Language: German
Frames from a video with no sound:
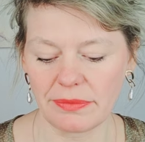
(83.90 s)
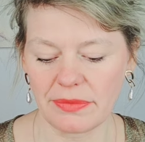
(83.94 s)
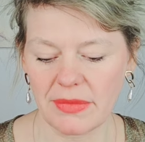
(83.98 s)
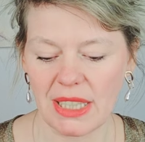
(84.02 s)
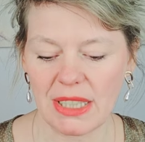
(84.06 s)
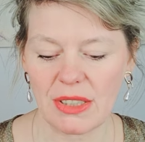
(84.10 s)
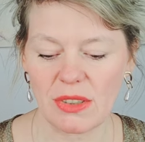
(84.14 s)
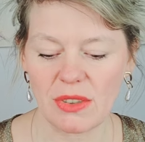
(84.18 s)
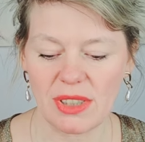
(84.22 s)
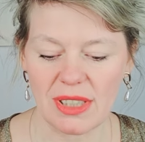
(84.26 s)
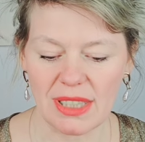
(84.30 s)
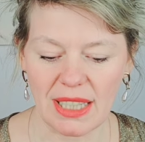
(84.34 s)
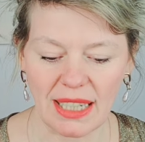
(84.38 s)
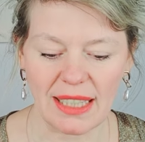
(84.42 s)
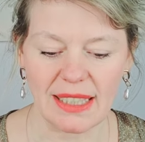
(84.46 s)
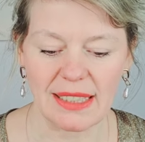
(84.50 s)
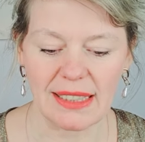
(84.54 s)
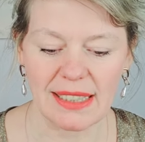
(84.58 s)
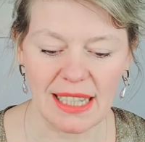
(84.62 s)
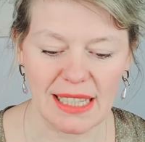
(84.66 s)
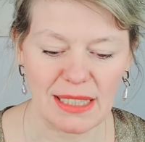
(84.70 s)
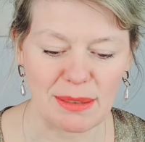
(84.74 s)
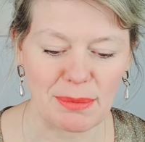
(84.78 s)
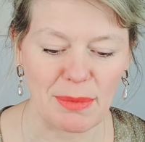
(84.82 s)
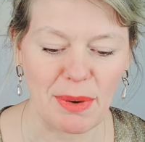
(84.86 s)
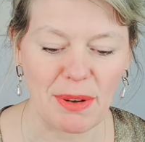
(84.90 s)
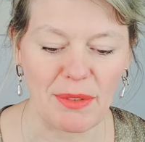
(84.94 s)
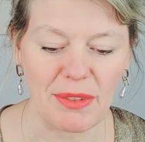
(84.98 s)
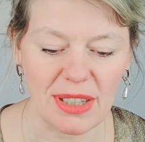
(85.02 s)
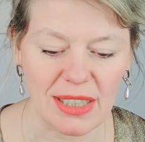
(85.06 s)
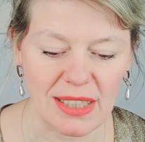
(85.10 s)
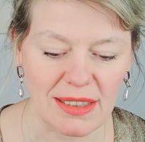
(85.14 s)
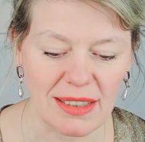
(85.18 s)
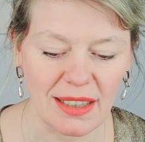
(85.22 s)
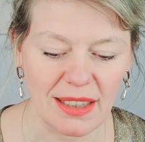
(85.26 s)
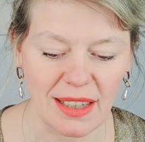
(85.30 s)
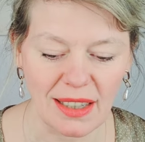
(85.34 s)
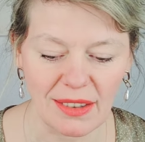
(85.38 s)
also ich sage jetzt erstmal,
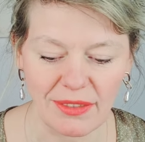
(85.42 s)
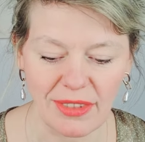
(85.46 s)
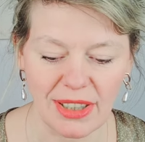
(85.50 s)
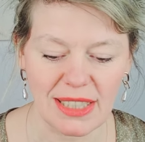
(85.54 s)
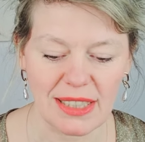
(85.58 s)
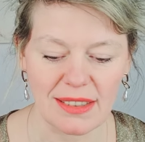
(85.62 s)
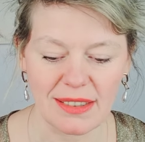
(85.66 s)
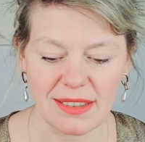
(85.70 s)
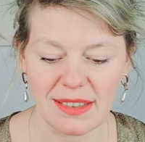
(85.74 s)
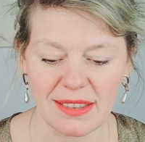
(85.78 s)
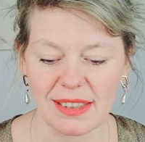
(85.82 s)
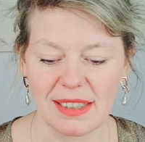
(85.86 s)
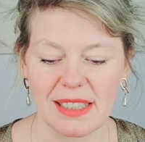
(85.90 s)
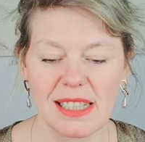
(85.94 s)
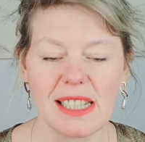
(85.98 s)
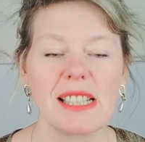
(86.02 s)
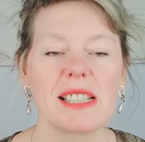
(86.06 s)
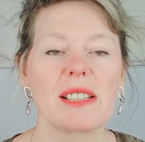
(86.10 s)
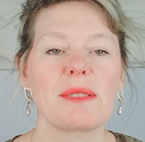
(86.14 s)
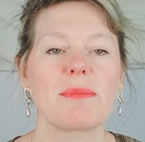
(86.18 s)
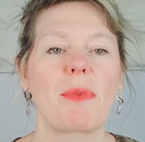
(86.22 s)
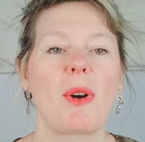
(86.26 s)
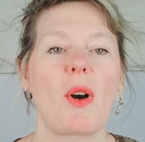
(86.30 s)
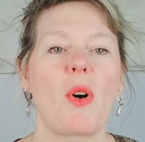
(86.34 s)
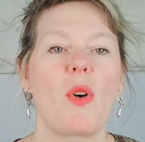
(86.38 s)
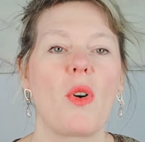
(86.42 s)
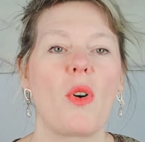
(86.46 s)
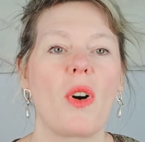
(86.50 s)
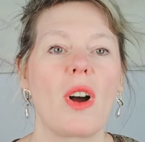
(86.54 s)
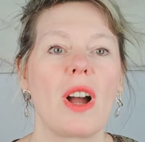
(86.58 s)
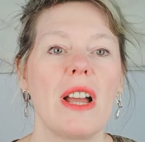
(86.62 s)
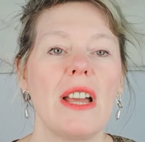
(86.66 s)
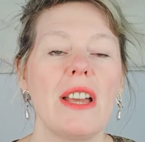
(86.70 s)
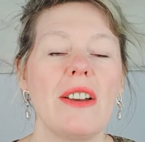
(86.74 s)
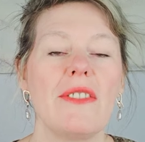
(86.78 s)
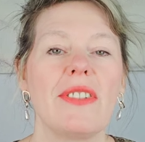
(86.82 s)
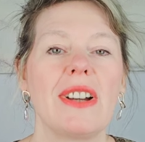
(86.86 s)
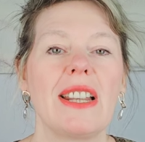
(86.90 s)
was, was sie nicht braucht,
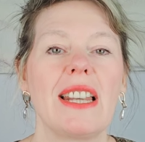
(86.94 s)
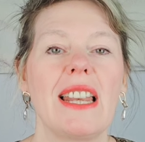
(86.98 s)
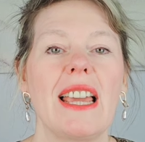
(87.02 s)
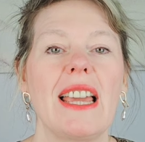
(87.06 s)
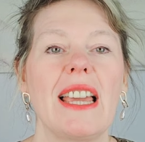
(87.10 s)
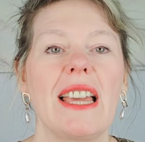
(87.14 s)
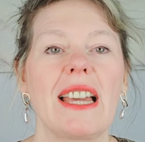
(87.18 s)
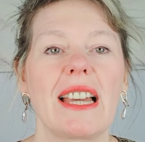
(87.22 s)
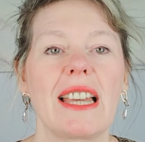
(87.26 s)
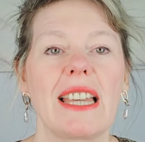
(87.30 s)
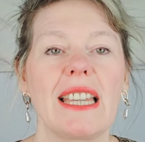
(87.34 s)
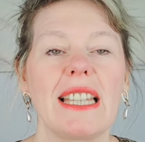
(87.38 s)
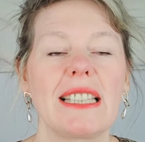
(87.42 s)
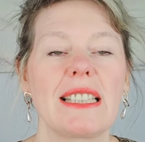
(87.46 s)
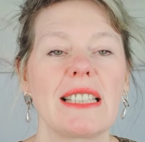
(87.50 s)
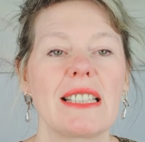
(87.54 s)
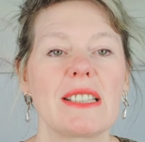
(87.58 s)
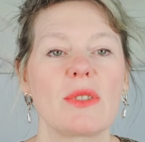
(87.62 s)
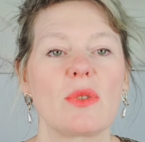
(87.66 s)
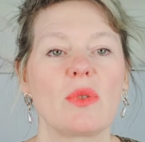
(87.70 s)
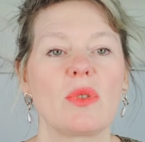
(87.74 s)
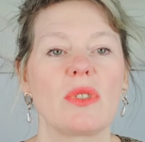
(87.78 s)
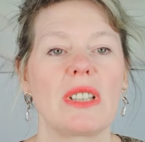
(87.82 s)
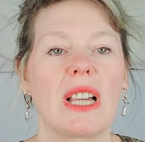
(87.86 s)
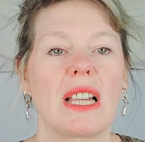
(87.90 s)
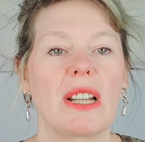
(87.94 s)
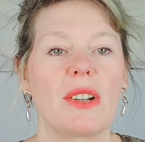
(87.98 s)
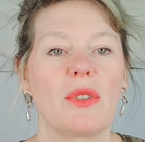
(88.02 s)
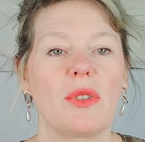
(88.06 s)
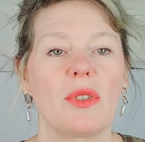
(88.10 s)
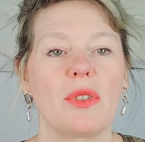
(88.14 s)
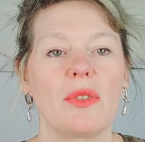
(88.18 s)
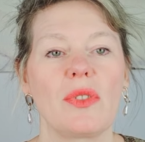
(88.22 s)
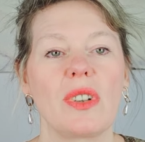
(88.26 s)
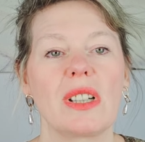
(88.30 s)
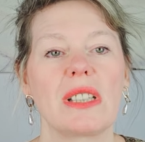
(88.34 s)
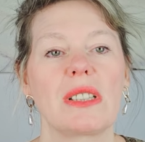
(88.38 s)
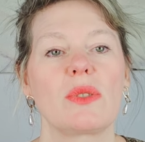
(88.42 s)
wenn er erregt ist und dann
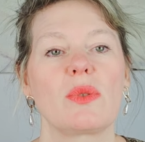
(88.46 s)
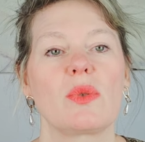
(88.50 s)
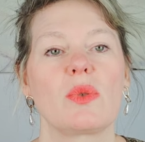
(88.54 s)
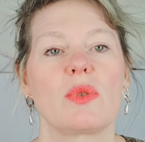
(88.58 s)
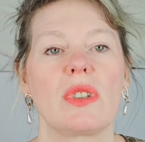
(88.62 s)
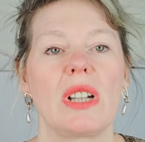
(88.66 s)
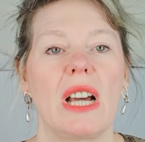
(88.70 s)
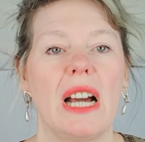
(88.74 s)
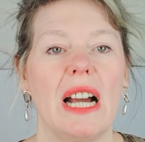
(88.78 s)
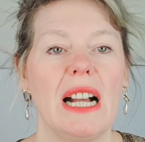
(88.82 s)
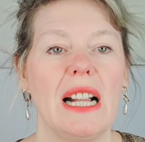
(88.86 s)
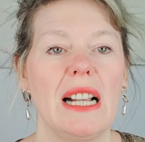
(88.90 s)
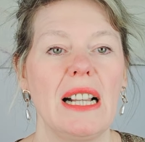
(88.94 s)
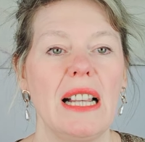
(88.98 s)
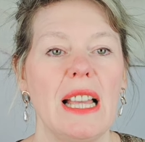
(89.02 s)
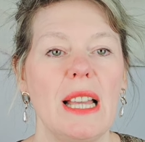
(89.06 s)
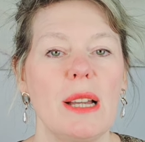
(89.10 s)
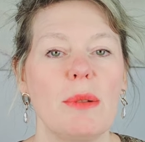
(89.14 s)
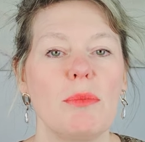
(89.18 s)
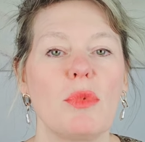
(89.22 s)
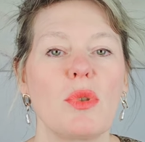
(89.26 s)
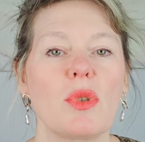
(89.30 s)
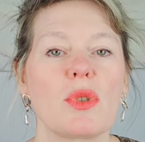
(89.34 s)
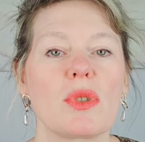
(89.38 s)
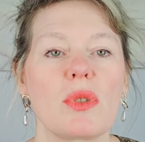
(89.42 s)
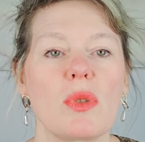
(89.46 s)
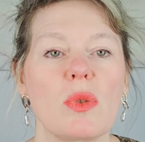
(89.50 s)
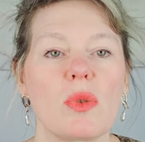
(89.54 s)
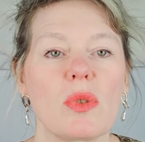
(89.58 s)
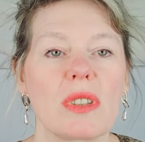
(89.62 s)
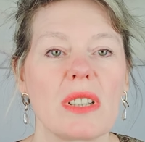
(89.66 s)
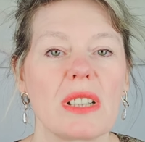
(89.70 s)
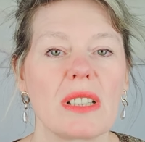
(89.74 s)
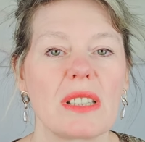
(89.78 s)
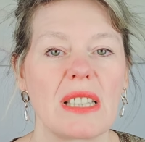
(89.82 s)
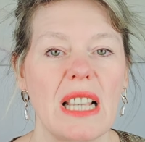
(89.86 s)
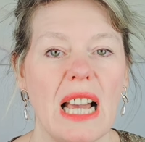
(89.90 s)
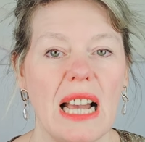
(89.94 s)
irgendwas total
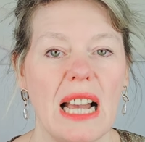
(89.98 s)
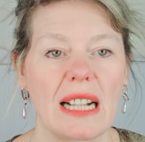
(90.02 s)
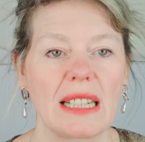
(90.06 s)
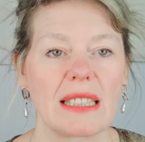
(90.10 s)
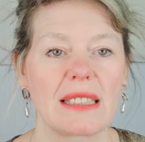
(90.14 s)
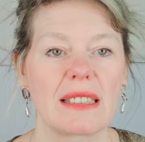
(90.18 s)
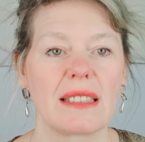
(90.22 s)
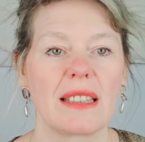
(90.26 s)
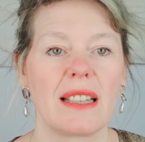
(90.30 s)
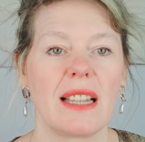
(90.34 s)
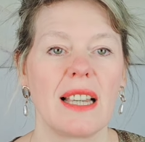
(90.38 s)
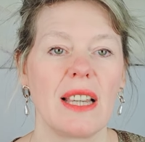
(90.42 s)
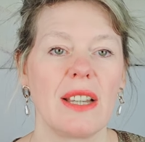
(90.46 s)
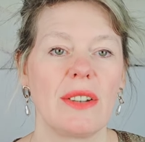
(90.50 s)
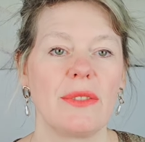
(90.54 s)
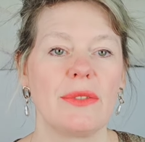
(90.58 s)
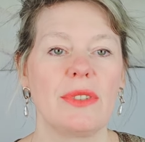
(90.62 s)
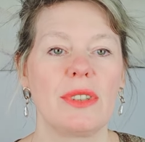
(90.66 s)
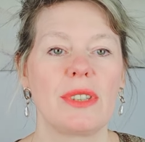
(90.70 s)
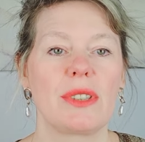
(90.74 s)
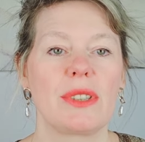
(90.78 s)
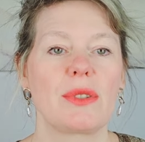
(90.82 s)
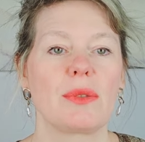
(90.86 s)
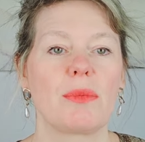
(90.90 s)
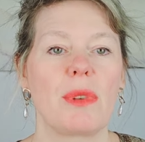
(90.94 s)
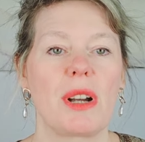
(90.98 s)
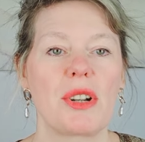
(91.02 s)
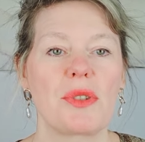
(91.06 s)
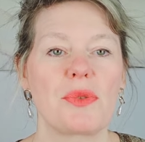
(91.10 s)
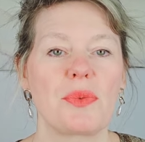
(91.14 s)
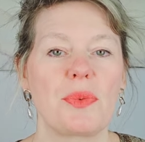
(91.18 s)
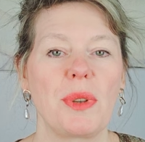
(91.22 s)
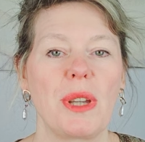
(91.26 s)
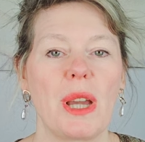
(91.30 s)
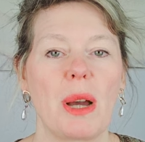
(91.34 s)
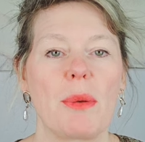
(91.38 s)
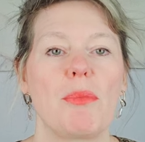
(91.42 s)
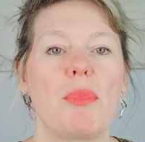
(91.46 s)
Hemmungsloses sagt, wie zum
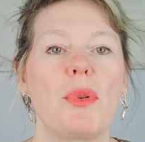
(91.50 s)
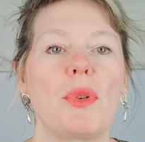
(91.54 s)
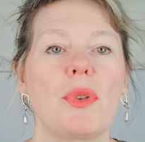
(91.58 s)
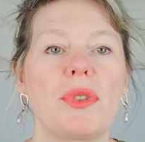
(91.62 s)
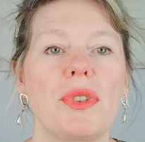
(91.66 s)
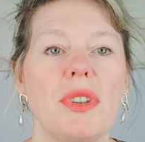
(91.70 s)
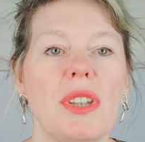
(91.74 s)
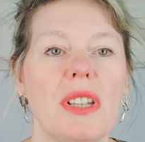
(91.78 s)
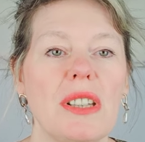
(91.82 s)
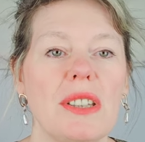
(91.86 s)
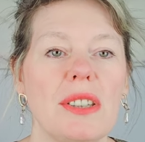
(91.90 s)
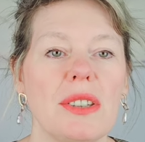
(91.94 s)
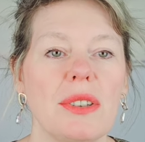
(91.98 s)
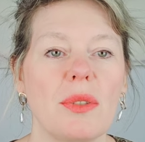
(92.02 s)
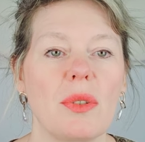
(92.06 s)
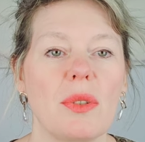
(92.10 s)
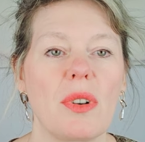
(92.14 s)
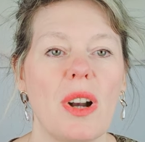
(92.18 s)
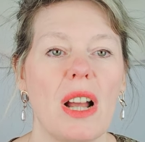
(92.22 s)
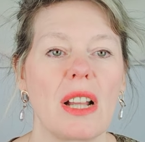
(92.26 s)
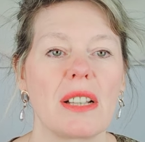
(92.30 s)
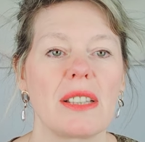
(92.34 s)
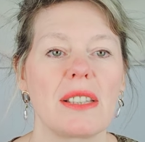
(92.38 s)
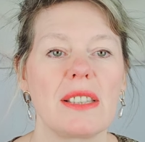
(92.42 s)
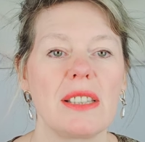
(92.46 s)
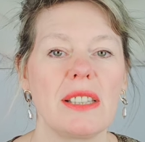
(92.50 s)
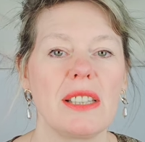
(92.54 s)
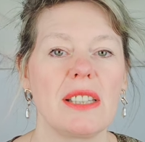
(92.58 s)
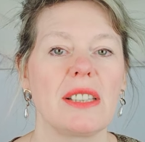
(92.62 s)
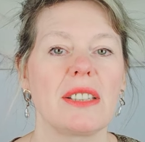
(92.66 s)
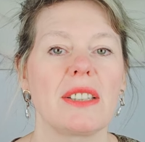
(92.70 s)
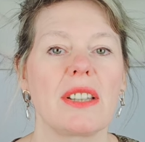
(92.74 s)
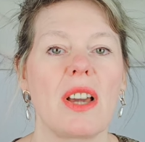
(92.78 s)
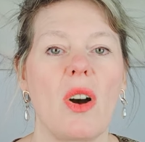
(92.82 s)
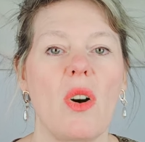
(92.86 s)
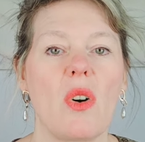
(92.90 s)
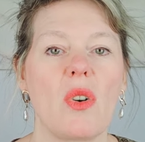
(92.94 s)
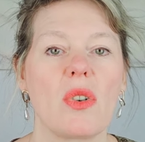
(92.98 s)
Beispiel ja bück dich oder zieh
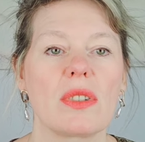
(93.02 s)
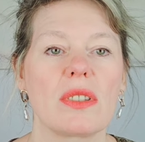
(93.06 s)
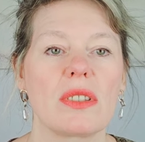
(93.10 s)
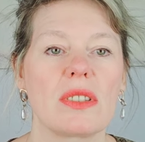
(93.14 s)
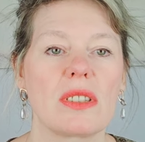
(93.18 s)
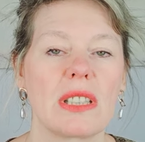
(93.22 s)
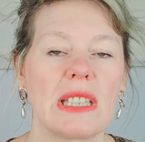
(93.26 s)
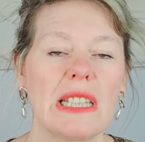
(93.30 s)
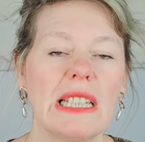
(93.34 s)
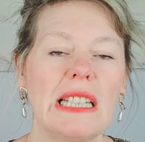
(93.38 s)
dich aus